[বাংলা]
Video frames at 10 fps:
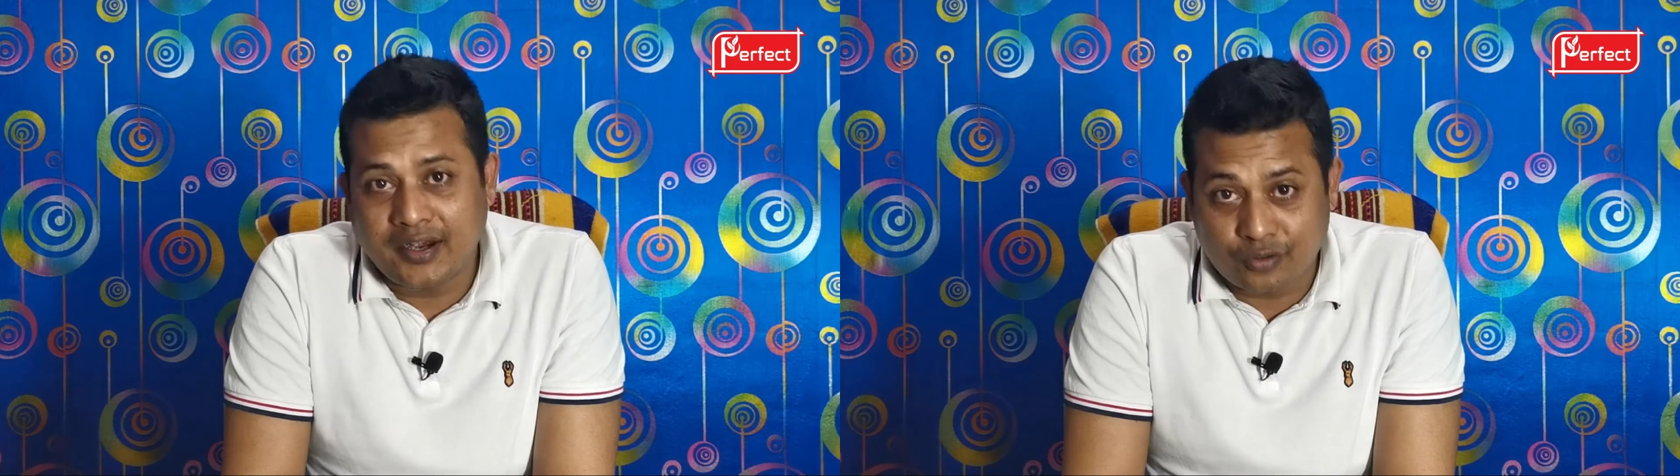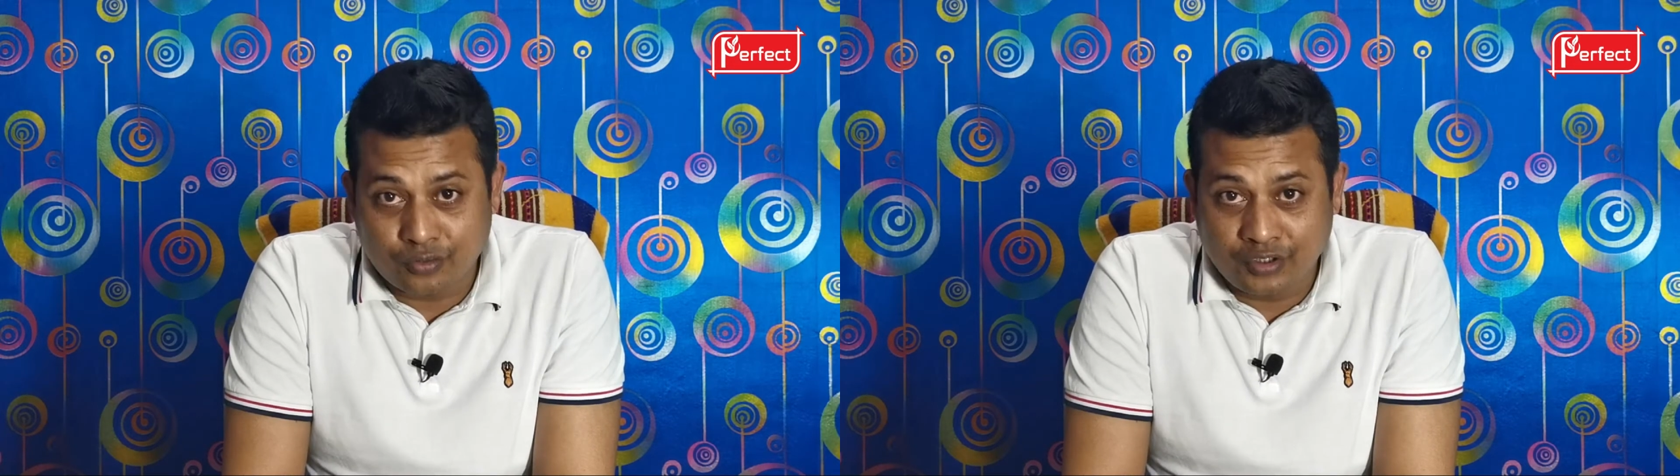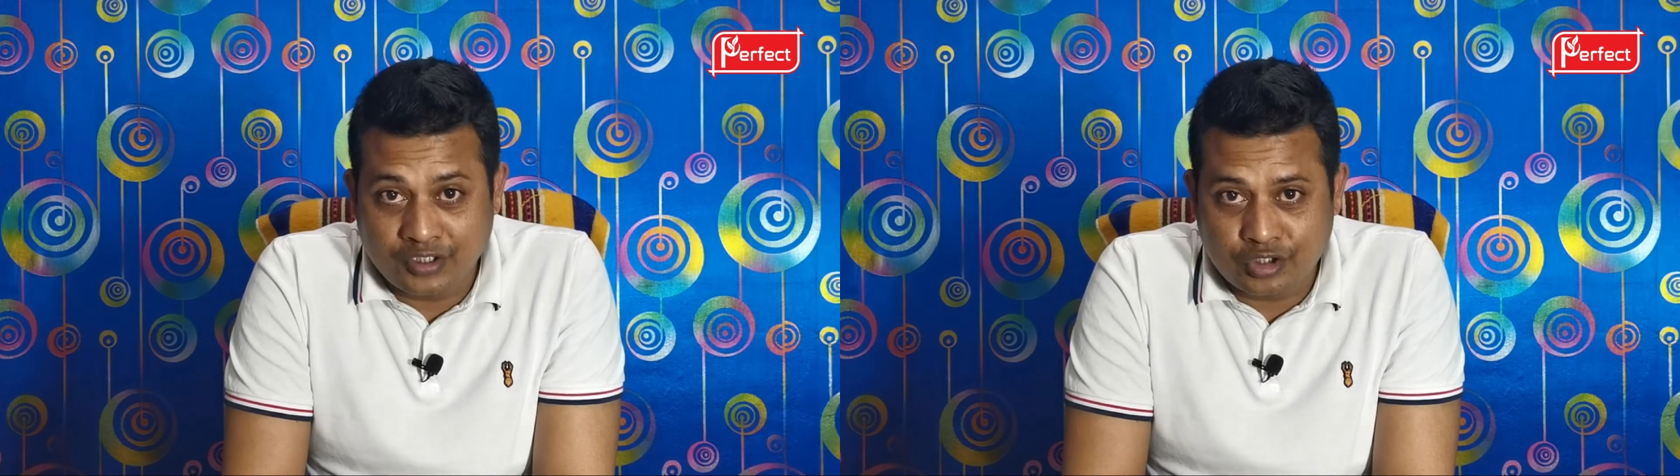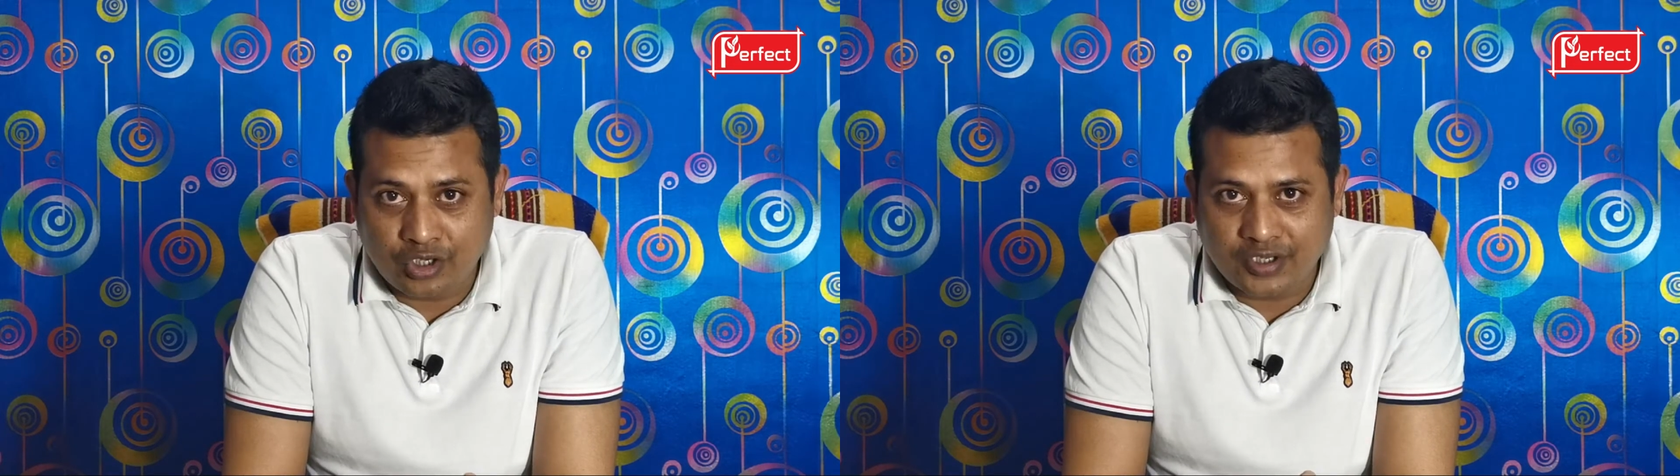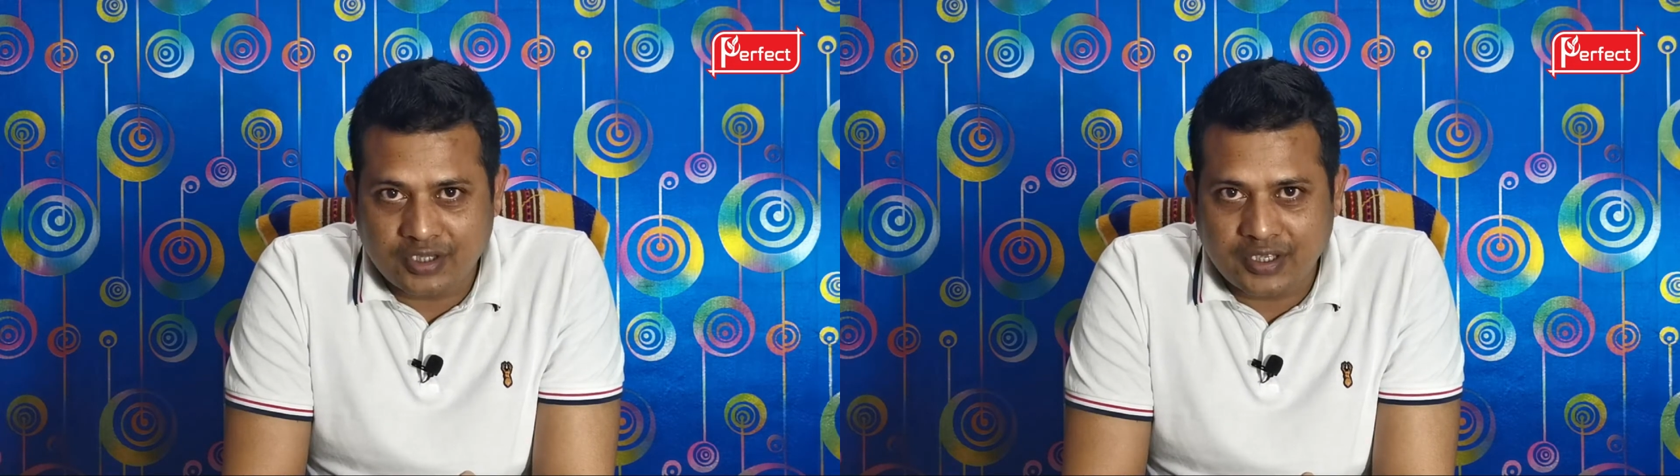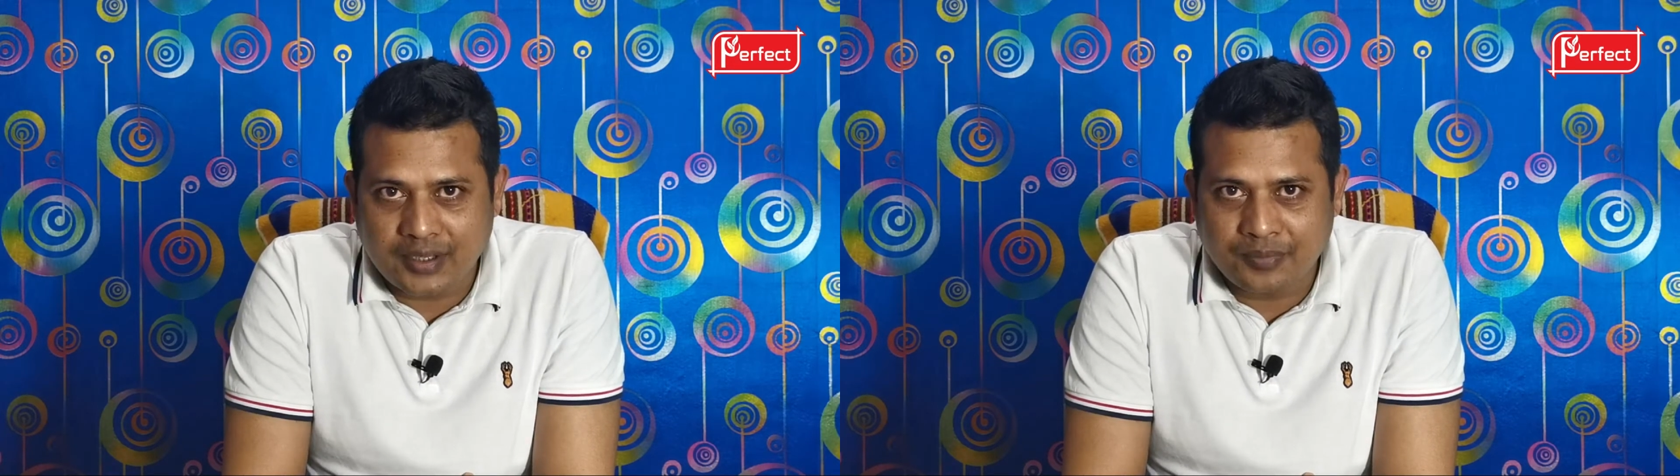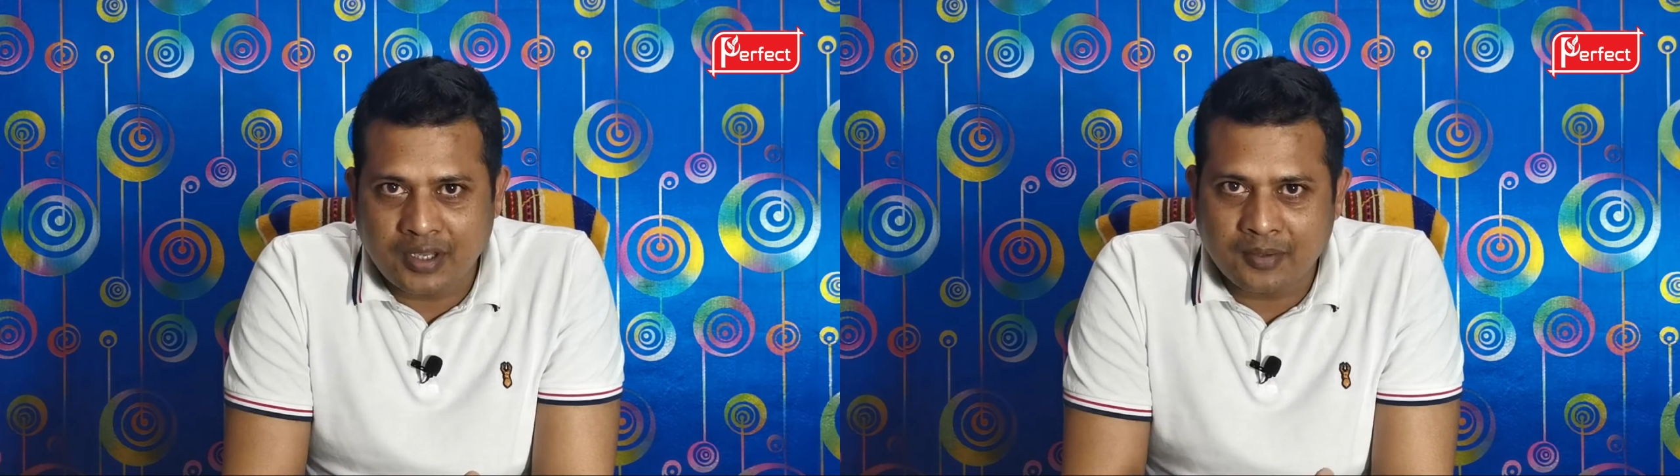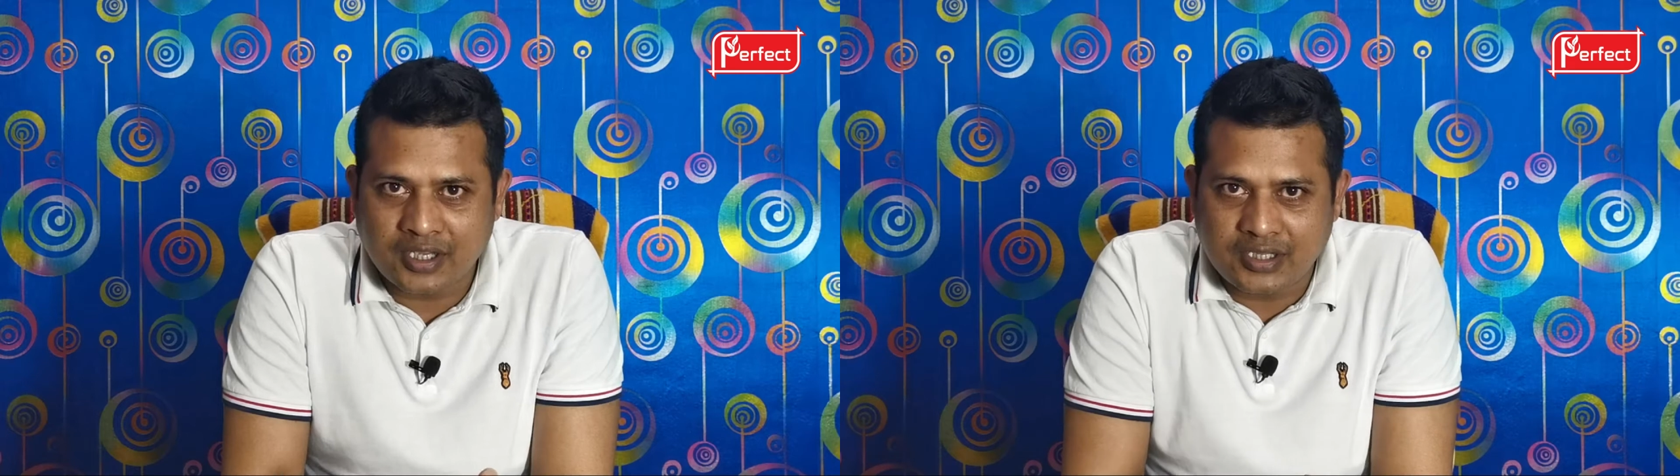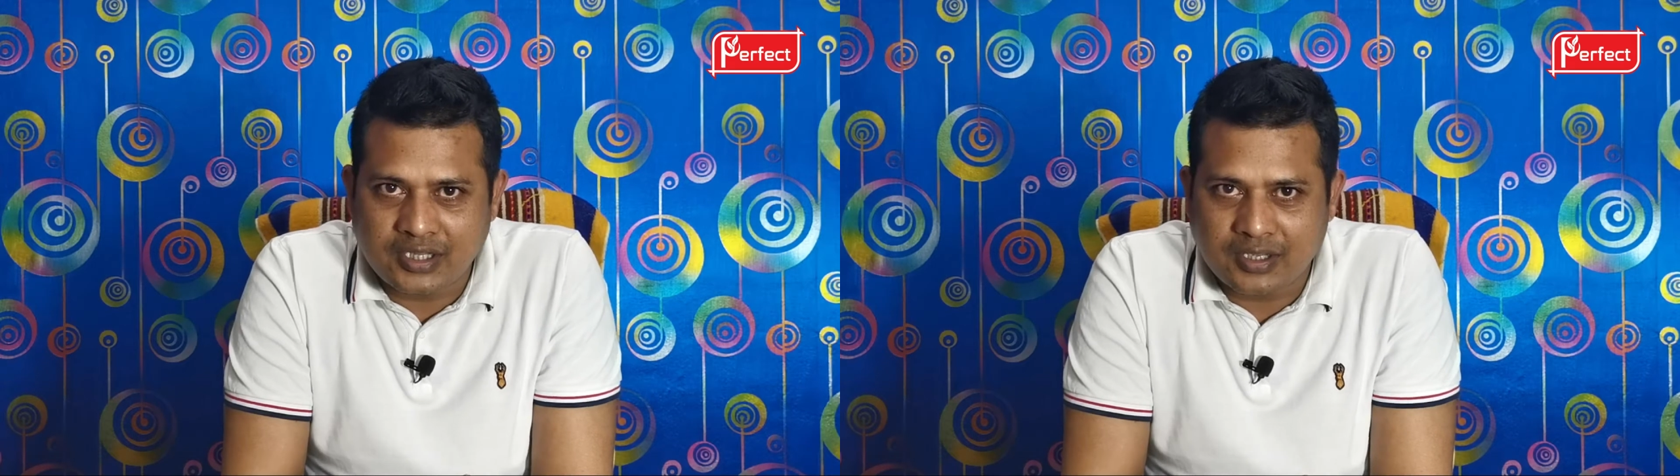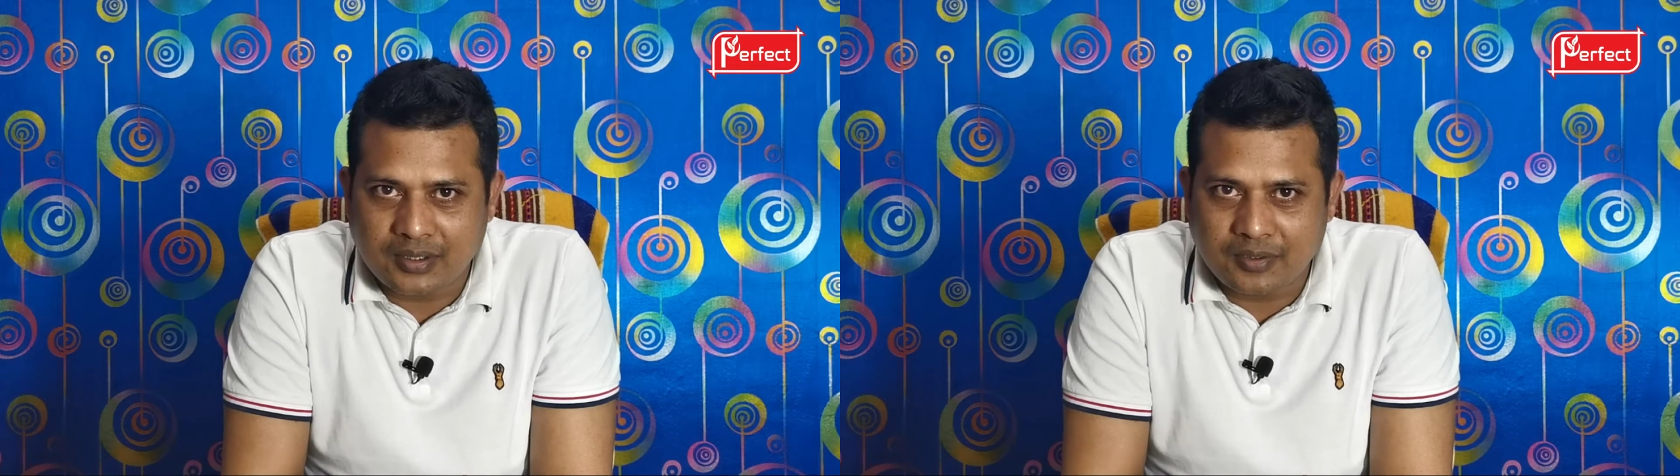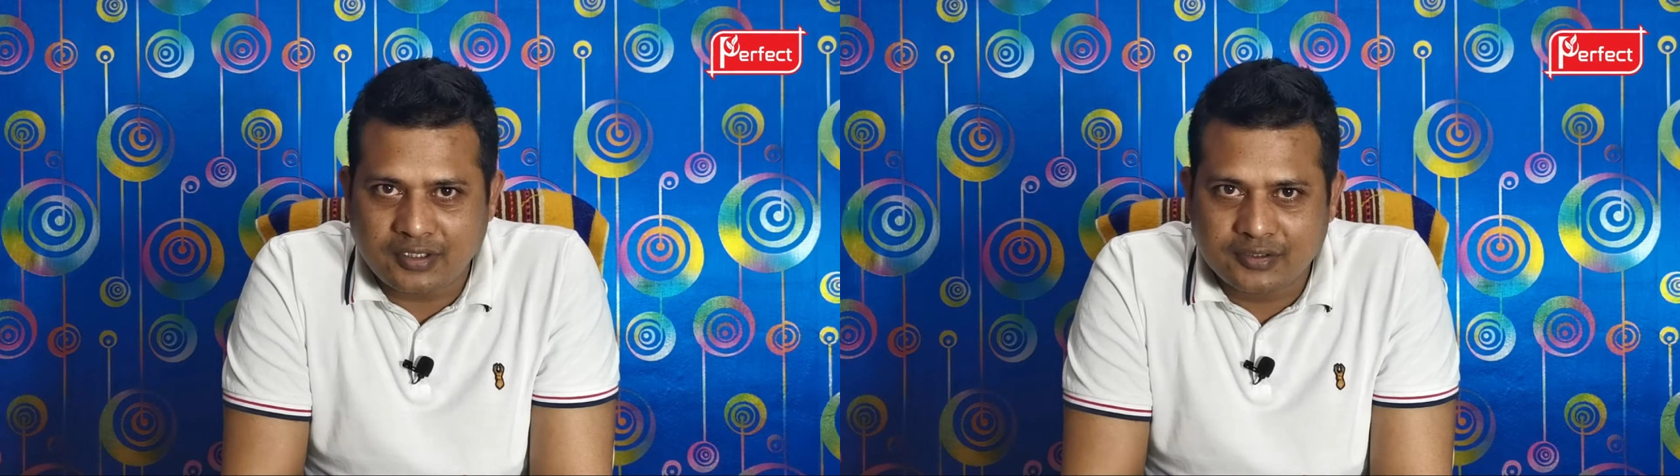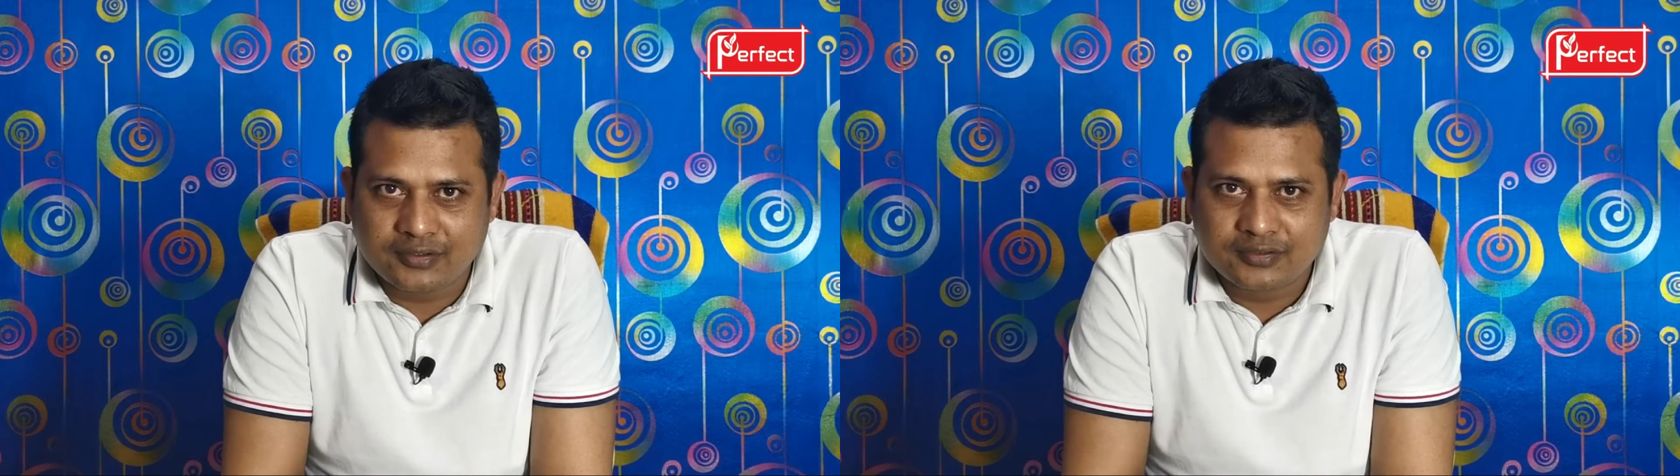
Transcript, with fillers: এর কোনো নিশ্চয়তা আপনি আমাকে দিতে পারবেন